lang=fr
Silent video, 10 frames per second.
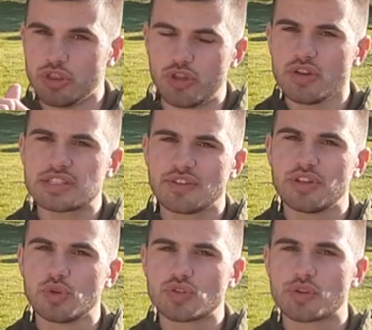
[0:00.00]
Dans cette
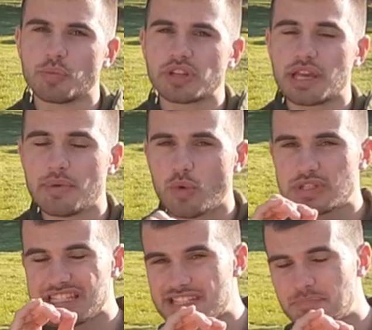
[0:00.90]
vidéo, je vais te montrer ma
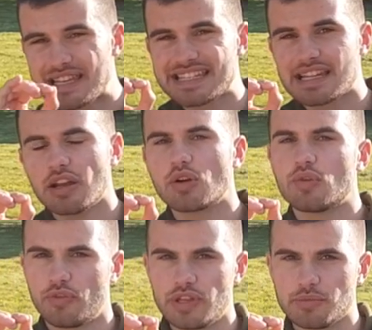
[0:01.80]
routine spéciale
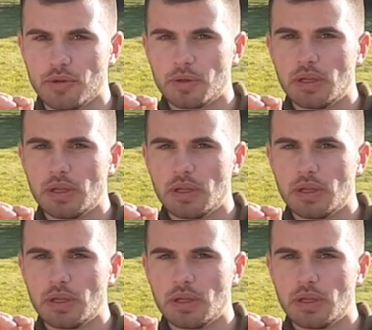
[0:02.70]
confinement.